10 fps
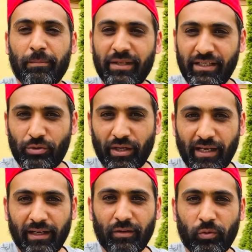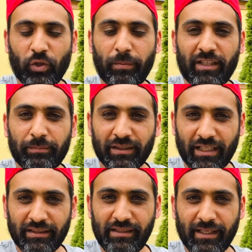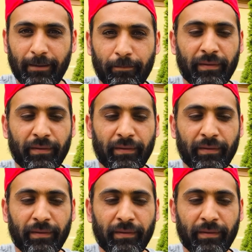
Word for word: मेरी जो है कोई बात बता दी जाए